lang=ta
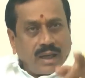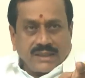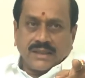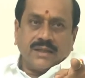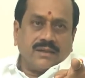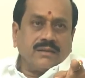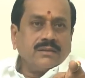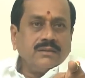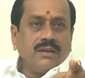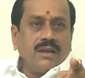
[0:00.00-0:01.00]
பாஸ்கர்
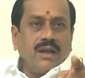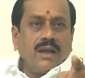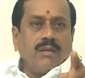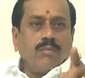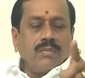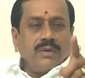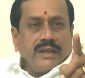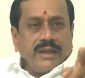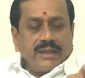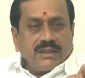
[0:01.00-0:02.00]

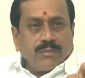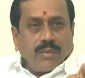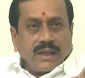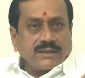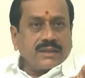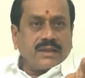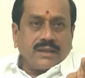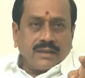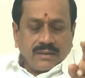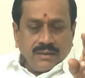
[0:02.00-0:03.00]
டிஐஜி பாஸ்கர்